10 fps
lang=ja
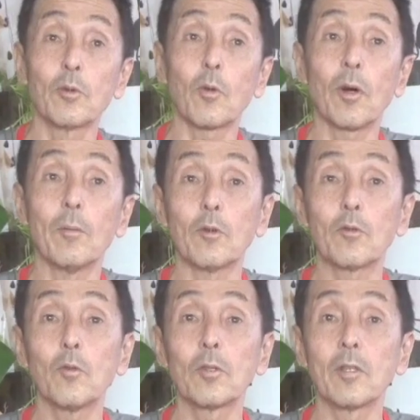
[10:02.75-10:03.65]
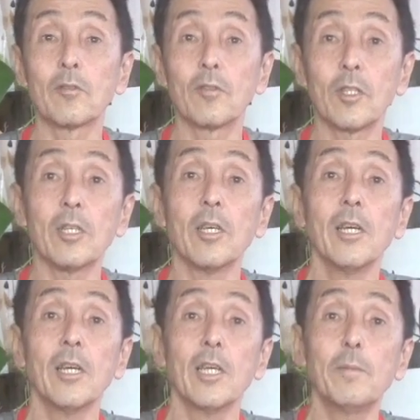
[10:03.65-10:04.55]
とかもそうですし、
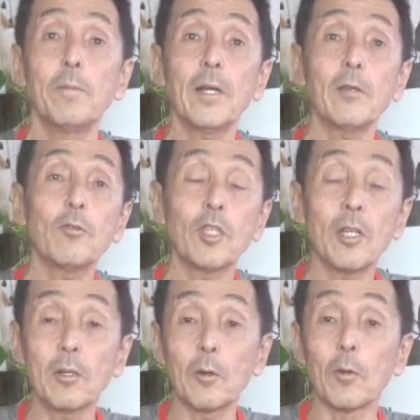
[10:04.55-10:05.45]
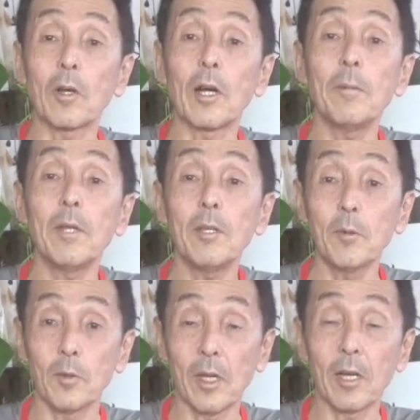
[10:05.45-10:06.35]
一般のうちなんかの壁に
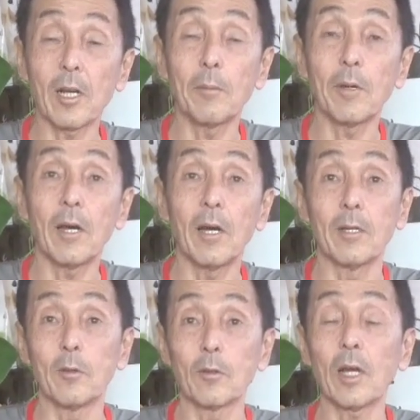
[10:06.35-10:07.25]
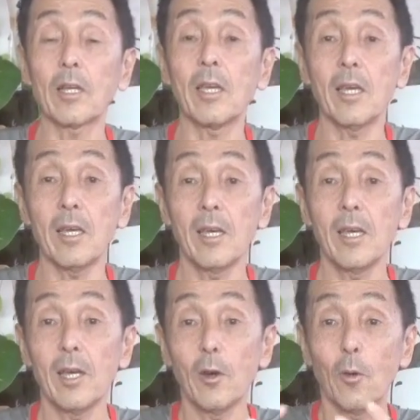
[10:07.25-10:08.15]
もね、竹
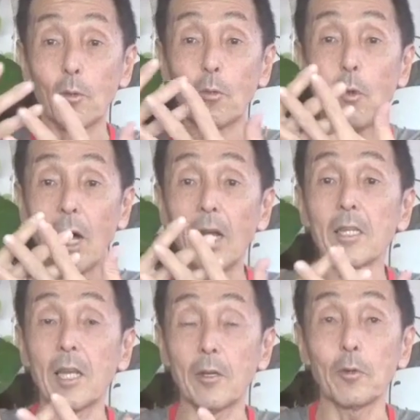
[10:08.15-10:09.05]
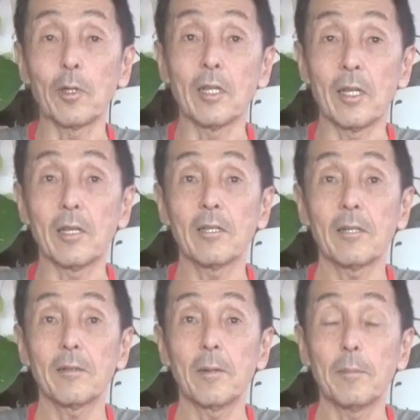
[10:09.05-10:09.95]
をこう編んだようなね、
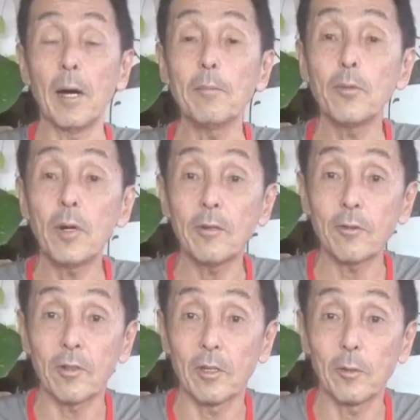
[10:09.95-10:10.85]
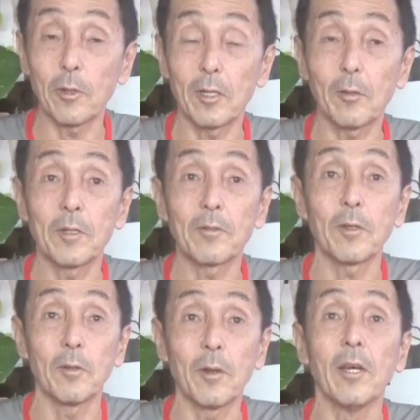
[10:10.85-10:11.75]
バンブーハウスなんて言われてますけ
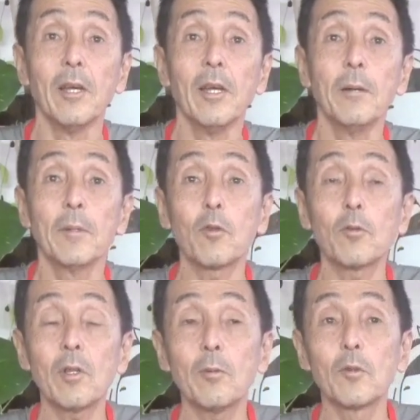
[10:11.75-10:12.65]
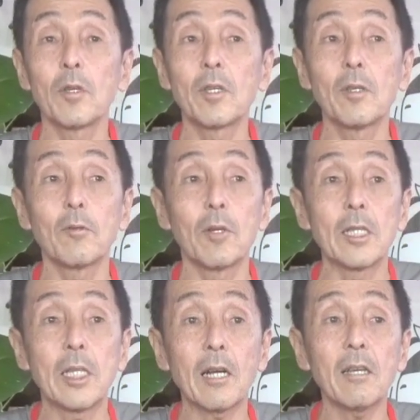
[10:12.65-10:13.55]
どね、そんなのもできるぐら
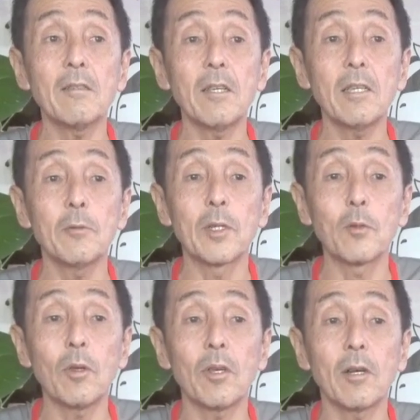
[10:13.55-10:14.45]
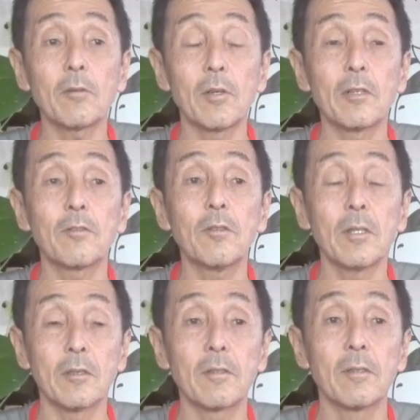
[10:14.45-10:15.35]
い竹製品はとにかく安い
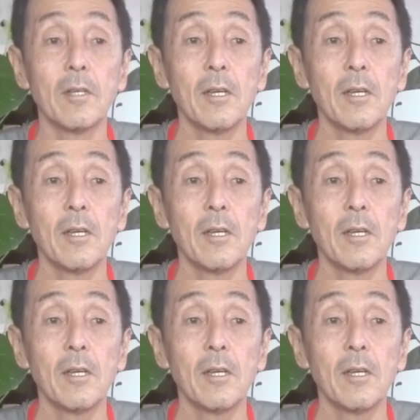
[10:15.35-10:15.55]
です。